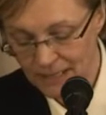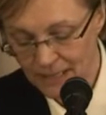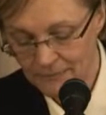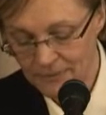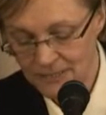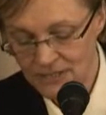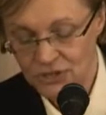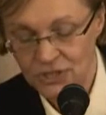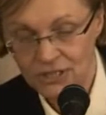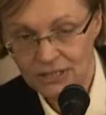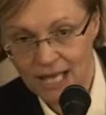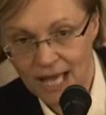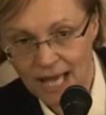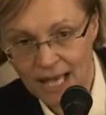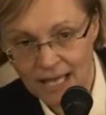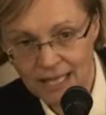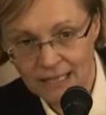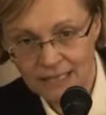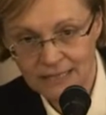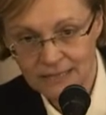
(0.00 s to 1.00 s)

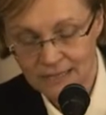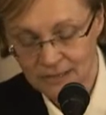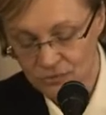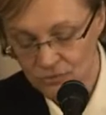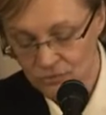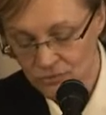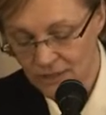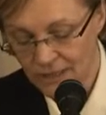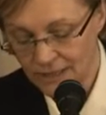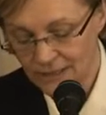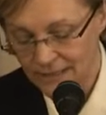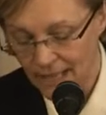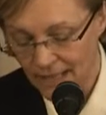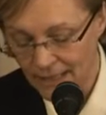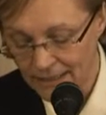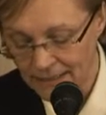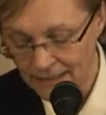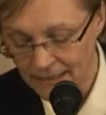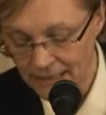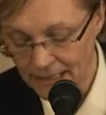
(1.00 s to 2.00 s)
capacità e le strutture
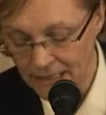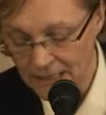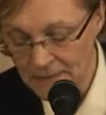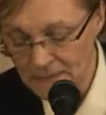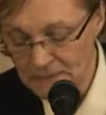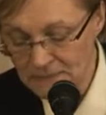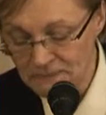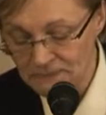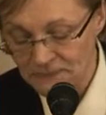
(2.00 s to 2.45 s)
tecniche